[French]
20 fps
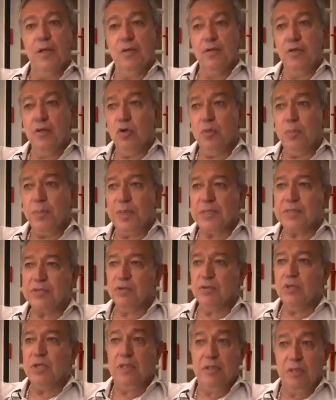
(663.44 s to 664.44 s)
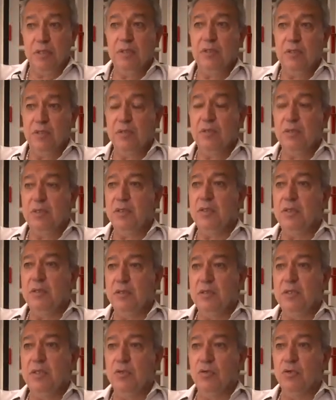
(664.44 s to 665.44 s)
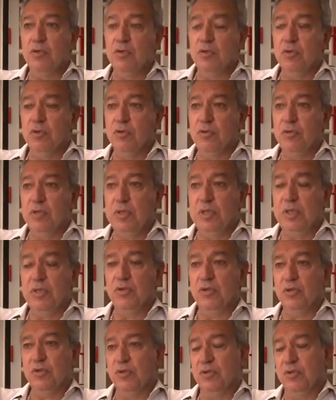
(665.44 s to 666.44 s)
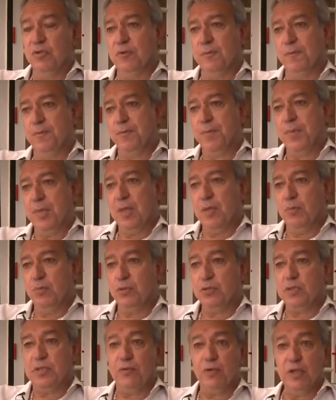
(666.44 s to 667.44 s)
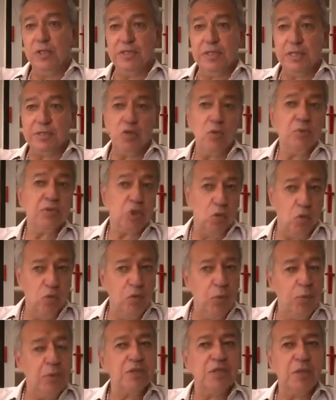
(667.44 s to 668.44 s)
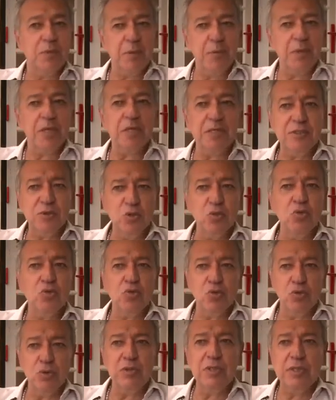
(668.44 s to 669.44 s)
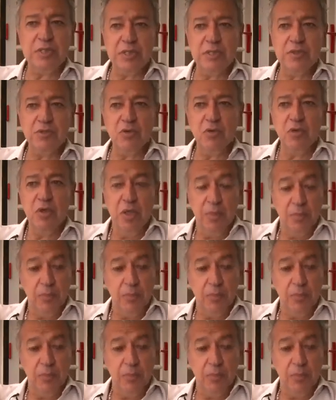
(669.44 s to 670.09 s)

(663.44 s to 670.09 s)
Non, parce que ni, ni, de, ni de poursuivre l'initiation, parce qu'on vous pose quand même la question tout au long de l'initiation